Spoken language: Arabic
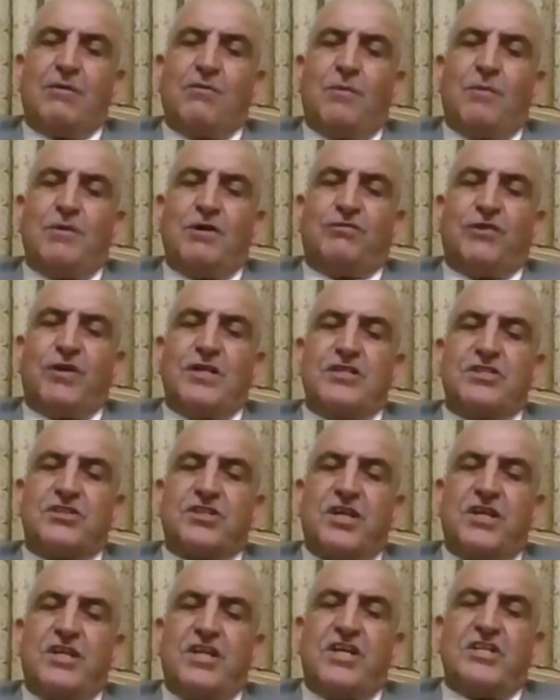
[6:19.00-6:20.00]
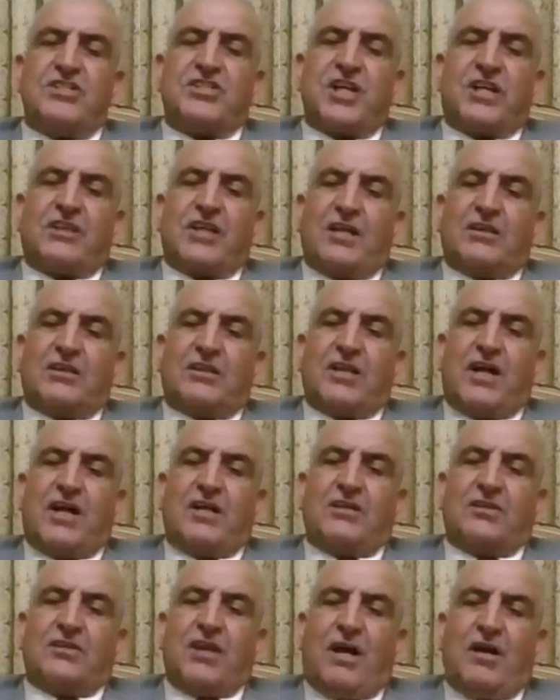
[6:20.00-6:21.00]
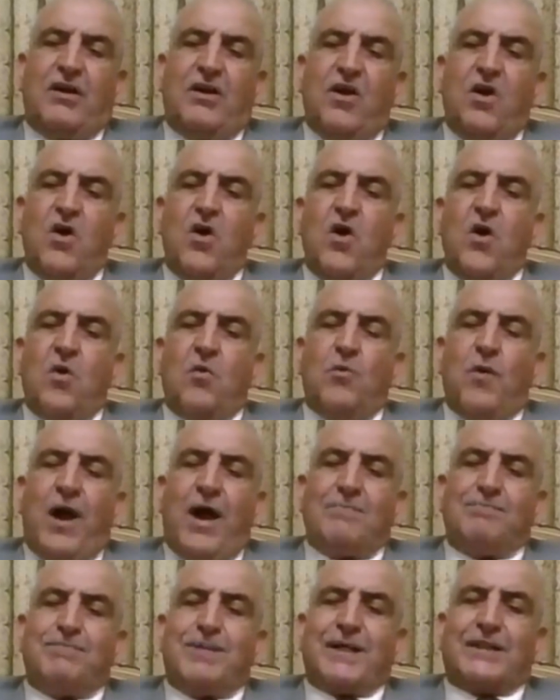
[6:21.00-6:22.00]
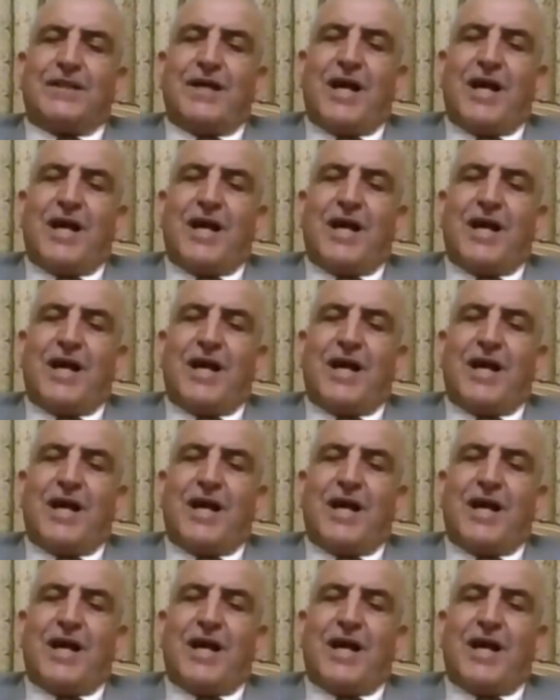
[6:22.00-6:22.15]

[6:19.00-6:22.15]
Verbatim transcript: ومن فلسطيني الشتات ايضا وهبت